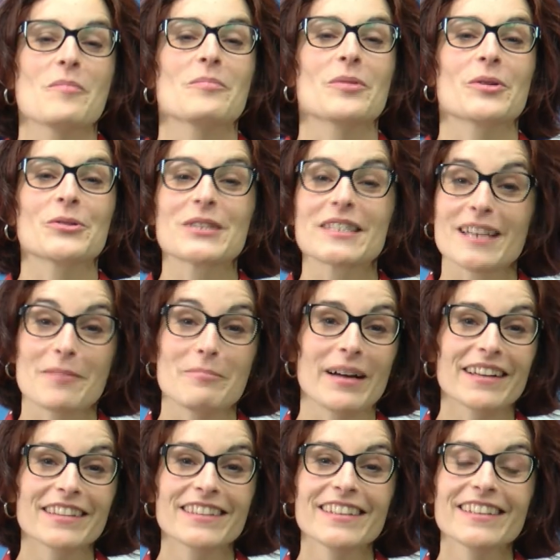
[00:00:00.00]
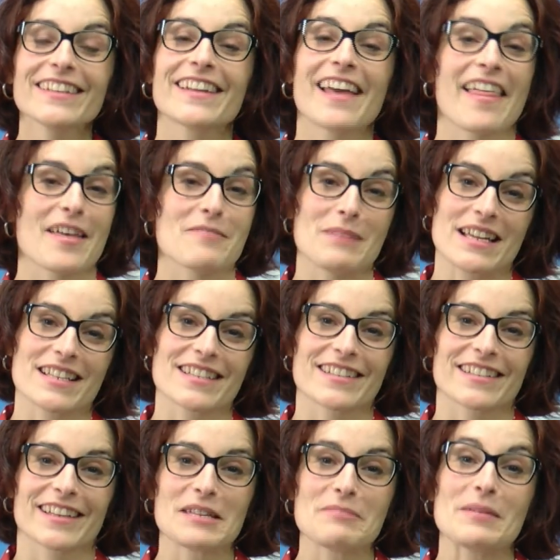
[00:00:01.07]
Por nuestra parte, nada
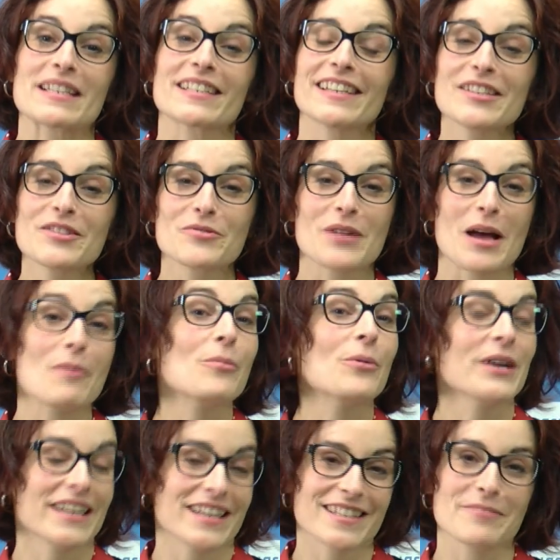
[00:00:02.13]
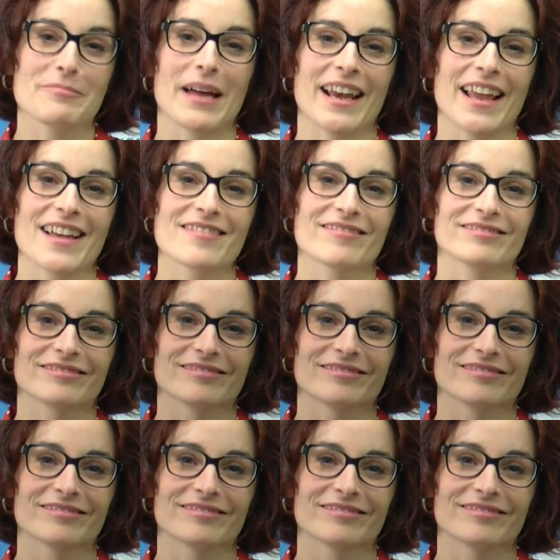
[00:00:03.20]
más. Que paséis una buena semana.